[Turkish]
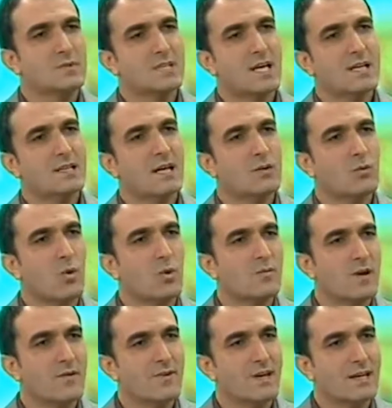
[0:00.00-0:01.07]
cerrahi
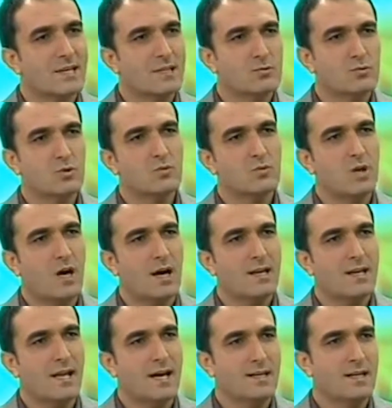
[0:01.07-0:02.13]
olmayan veya küçük
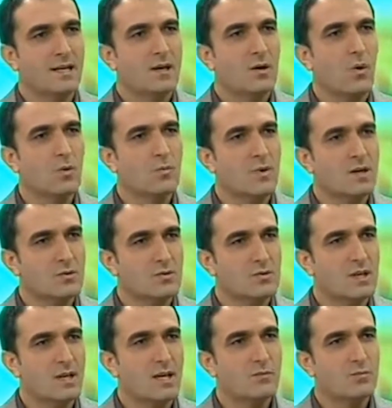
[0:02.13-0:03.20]
müdahaleler
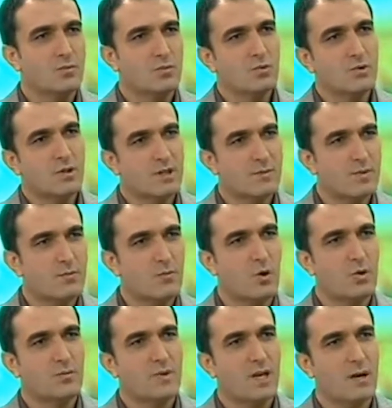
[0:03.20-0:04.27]
olmak üzere bunları
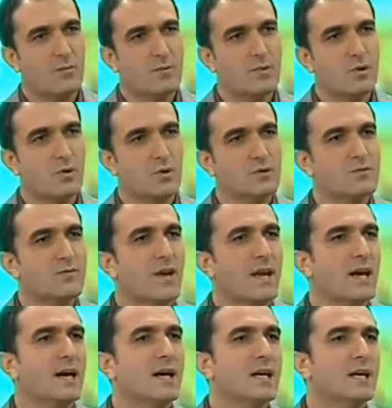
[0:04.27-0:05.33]
bir bölümde yapabiliyoruz
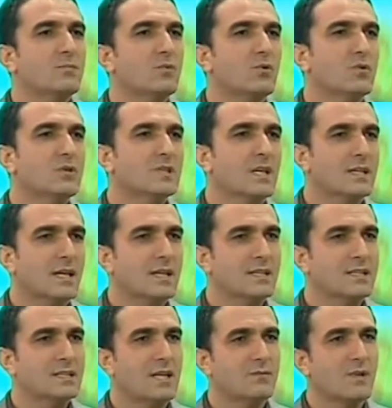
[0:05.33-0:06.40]
veya büyük
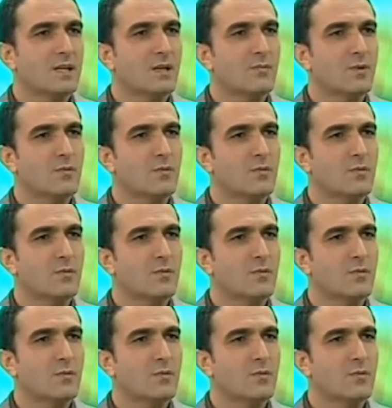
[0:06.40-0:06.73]
cerrahi işlemler